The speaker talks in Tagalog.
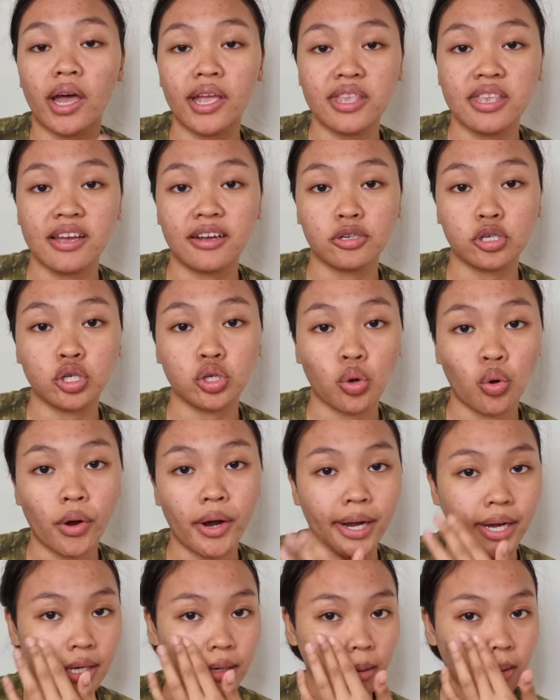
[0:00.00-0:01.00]
kanyang
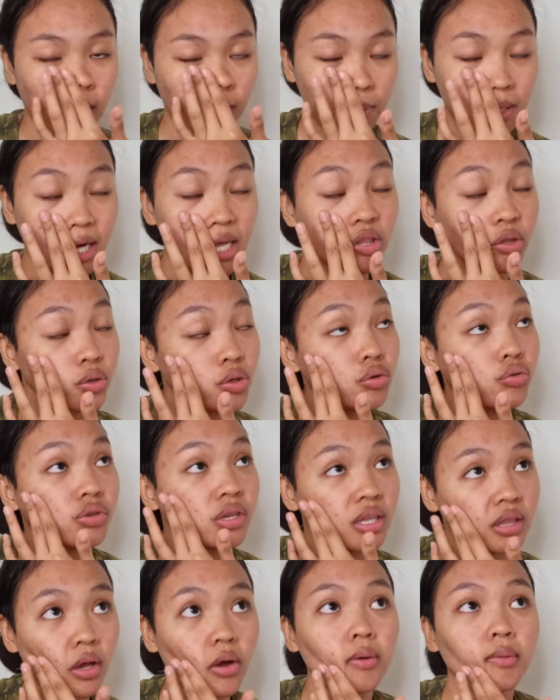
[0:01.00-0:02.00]
short pinatuyo
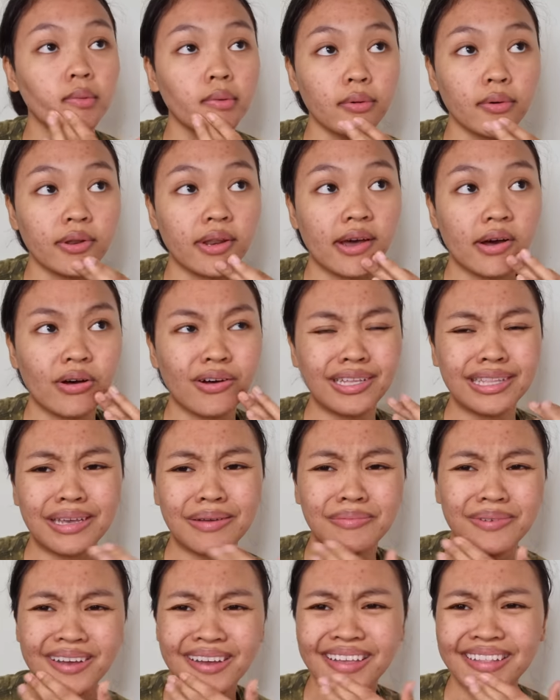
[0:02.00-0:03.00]
niya daw muna. O,
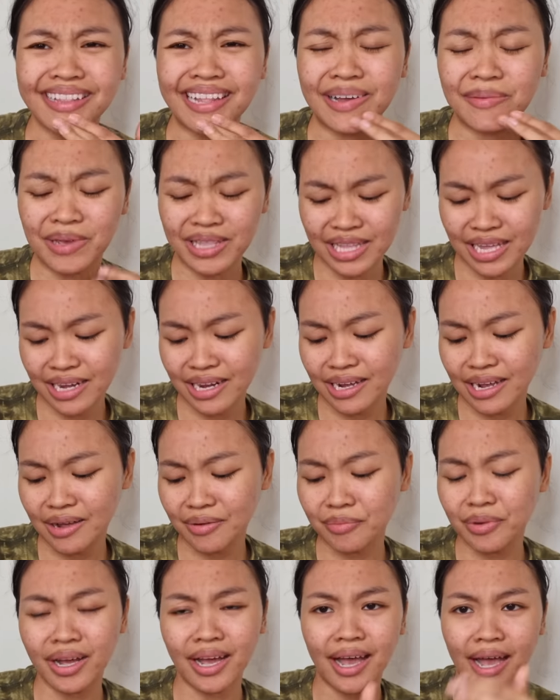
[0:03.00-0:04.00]
di ba? Ang dami
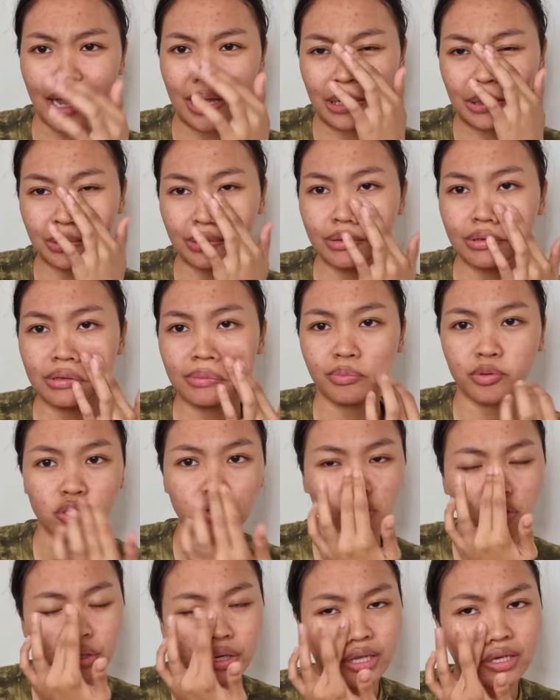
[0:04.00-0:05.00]
talagang mga ano,
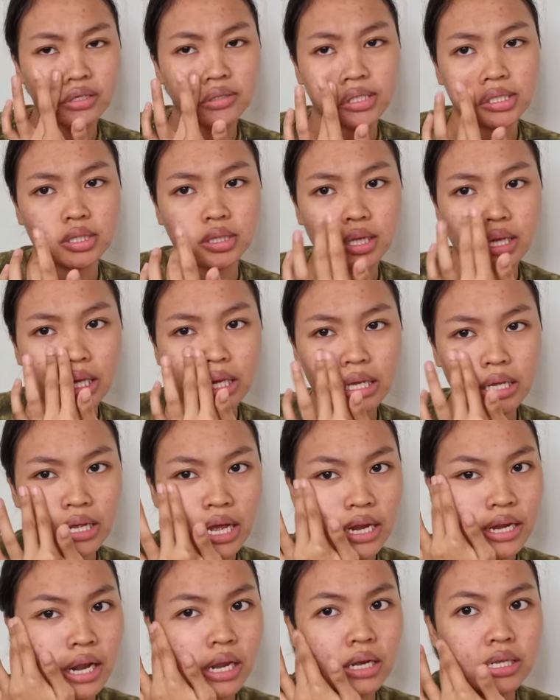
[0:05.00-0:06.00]
futuristic,
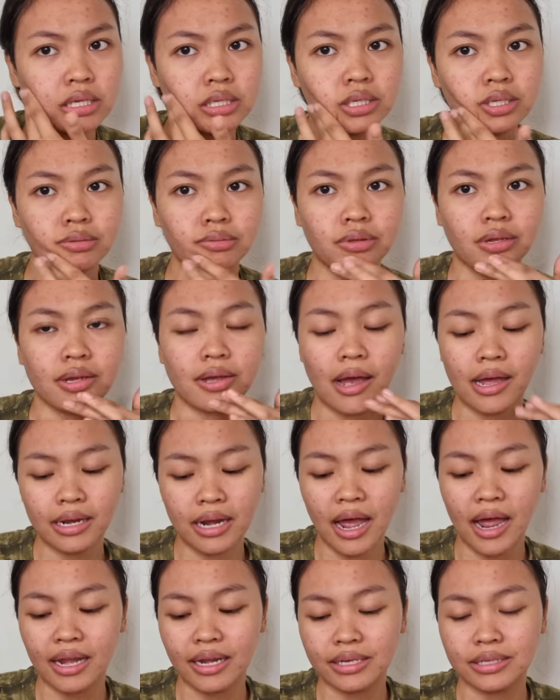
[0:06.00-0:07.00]
analytic
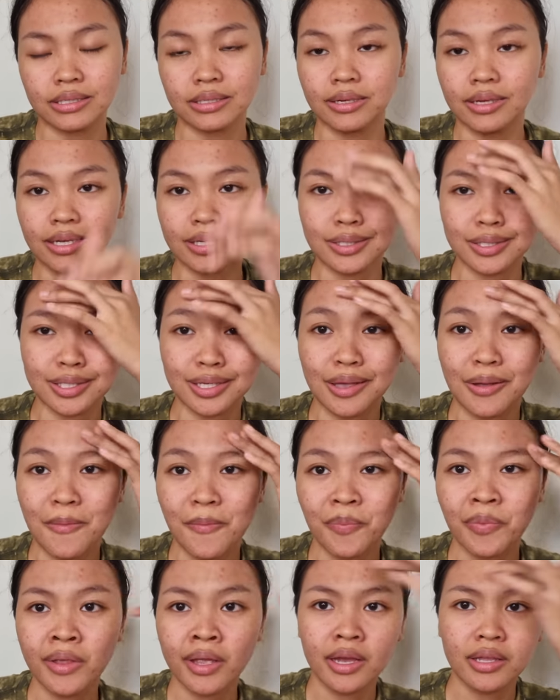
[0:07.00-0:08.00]
analysis.
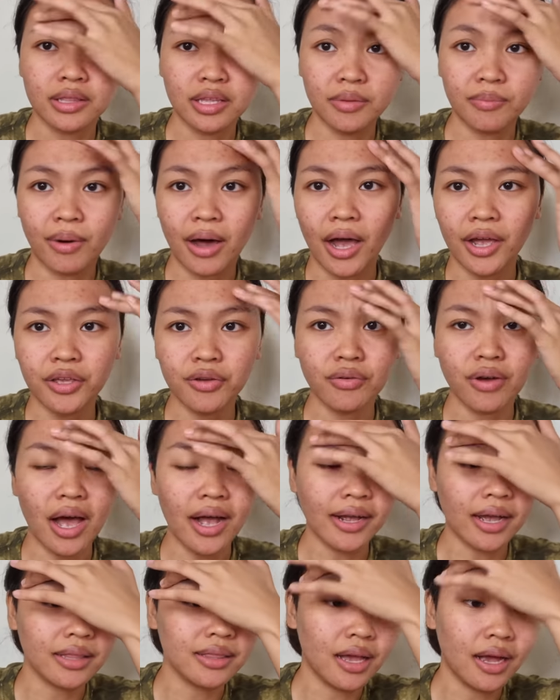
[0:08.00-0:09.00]
'Di ba? Yung
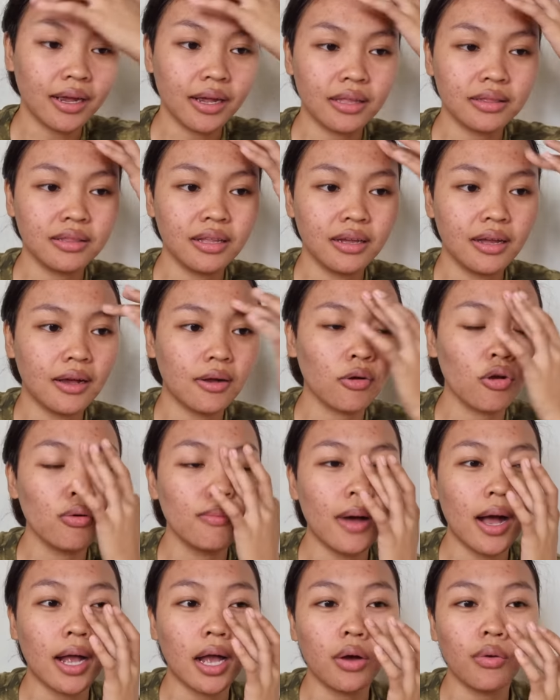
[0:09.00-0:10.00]
agad-agad na
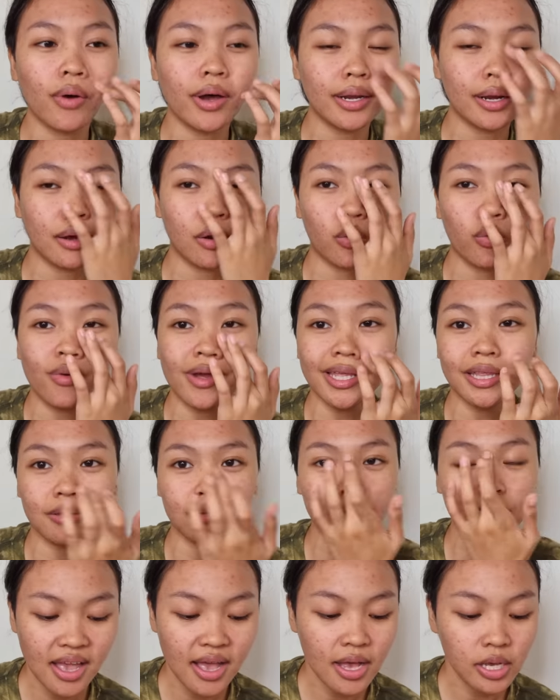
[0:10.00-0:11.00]
gumagawa ng
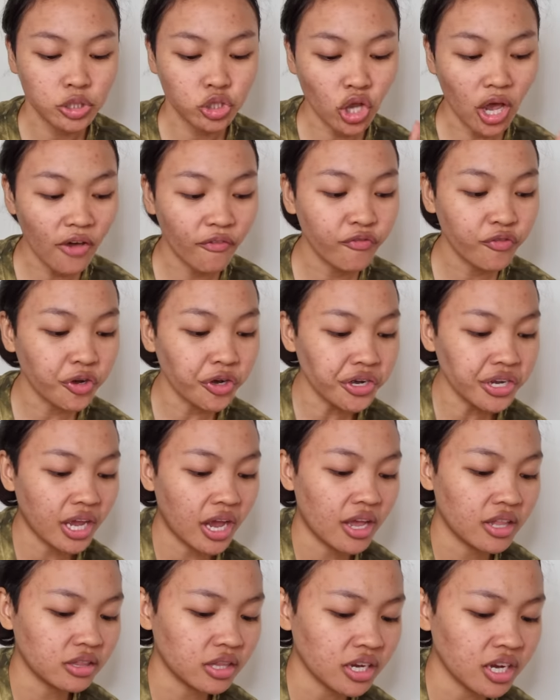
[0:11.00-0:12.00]
kwento. So after
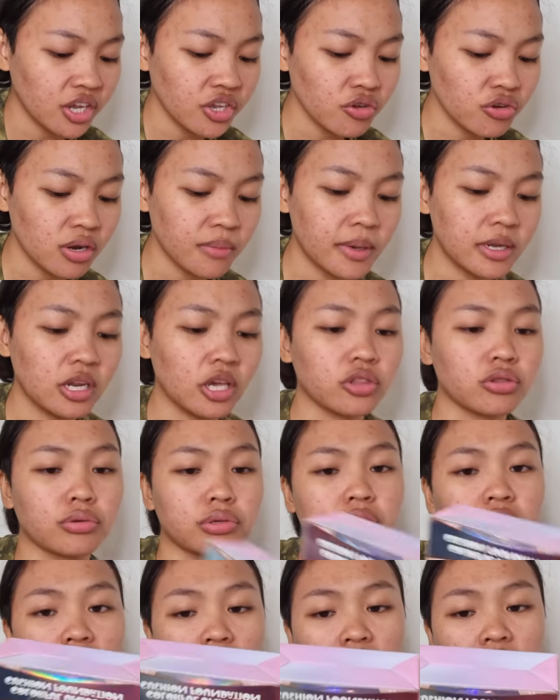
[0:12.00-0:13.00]
niyan, tignan niyo naman
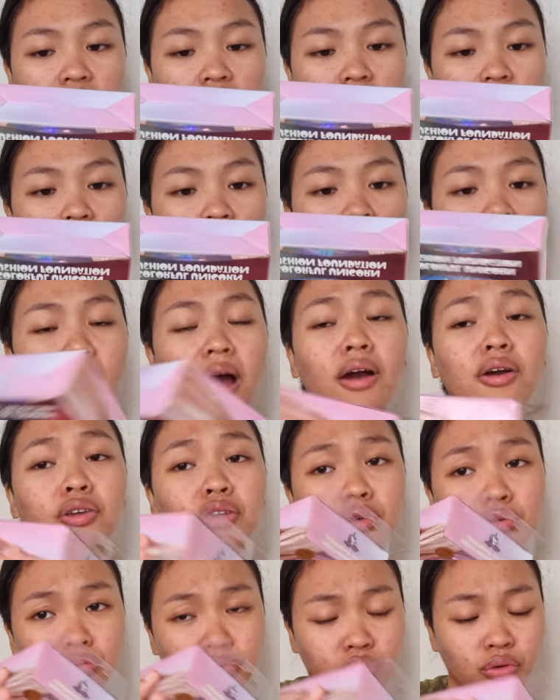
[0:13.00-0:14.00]
ito sis. Ang
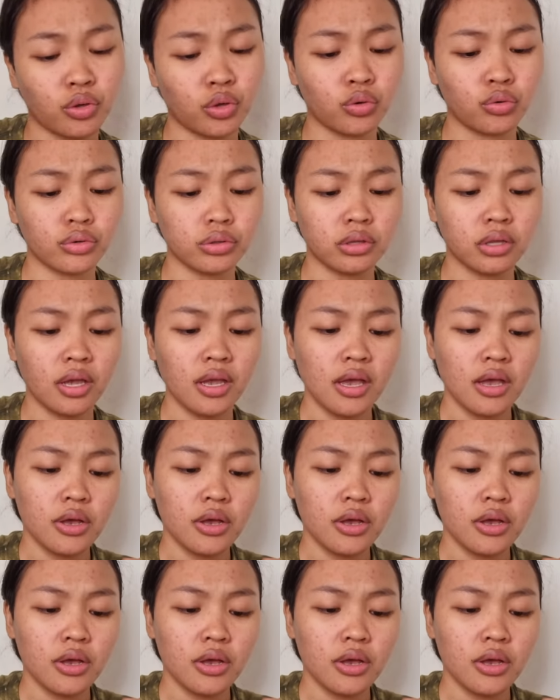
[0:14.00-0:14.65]
cute-cute.